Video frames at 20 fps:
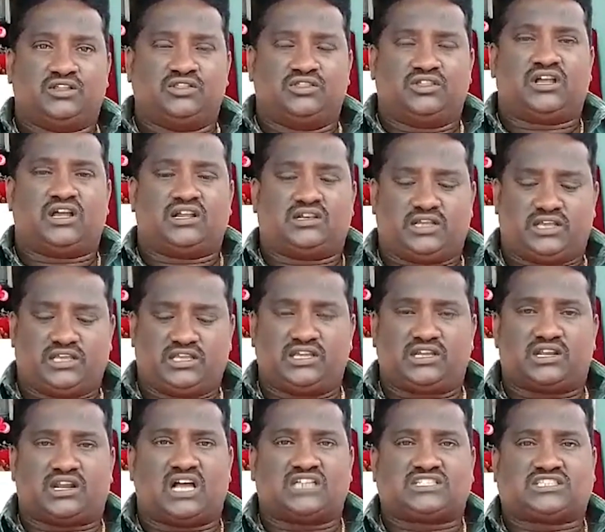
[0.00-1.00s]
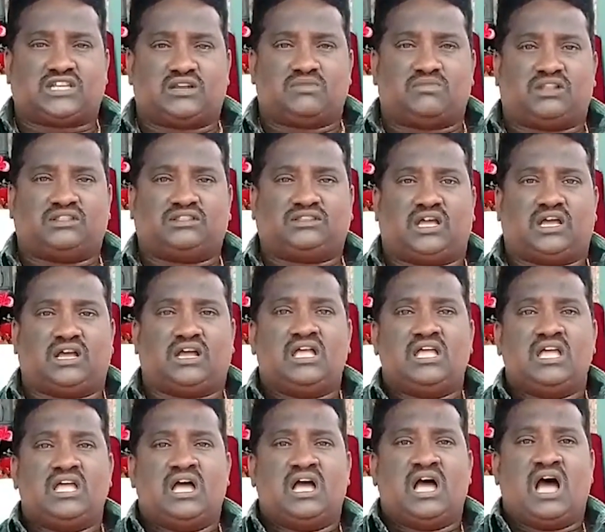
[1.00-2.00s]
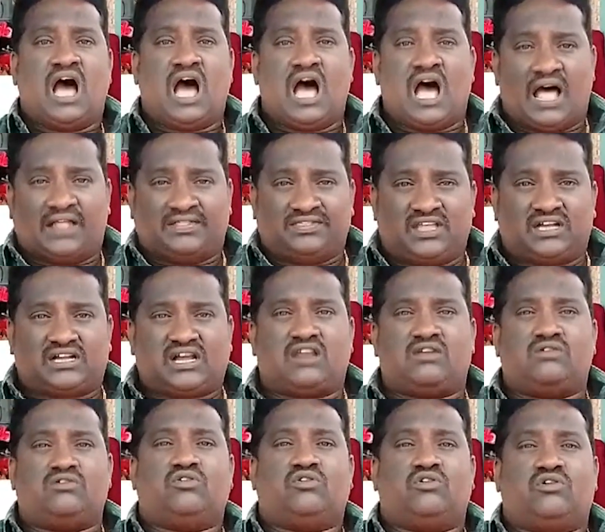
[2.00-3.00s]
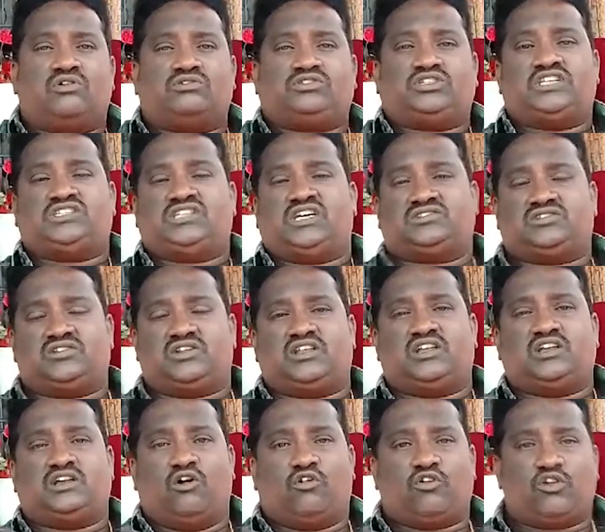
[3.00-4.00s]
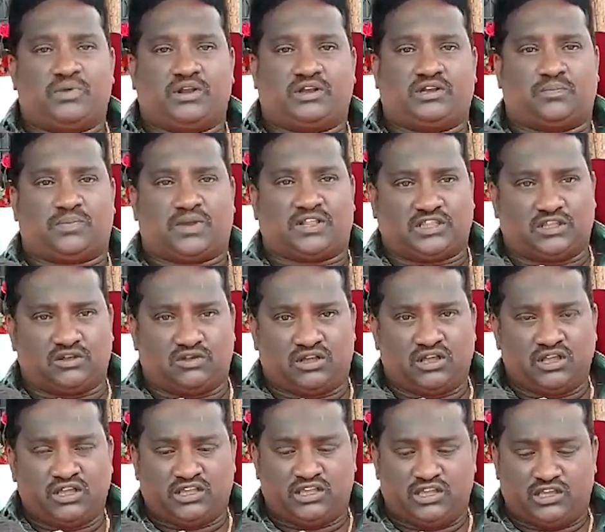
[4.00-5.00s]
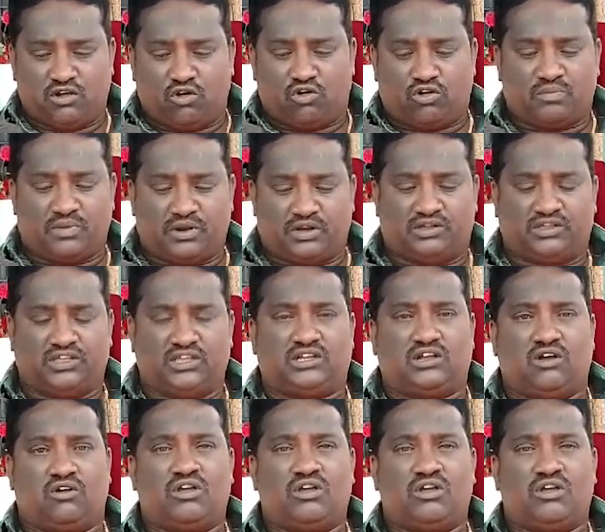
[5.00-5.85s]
ఎందుకంటే ఈ రాష్ట్రం అంతా అంధకారంలో చేసేస్తున్నారు ఈ గవర్నమెంట్ ప్రతి ఈ గవర్నమెంట్ ఈ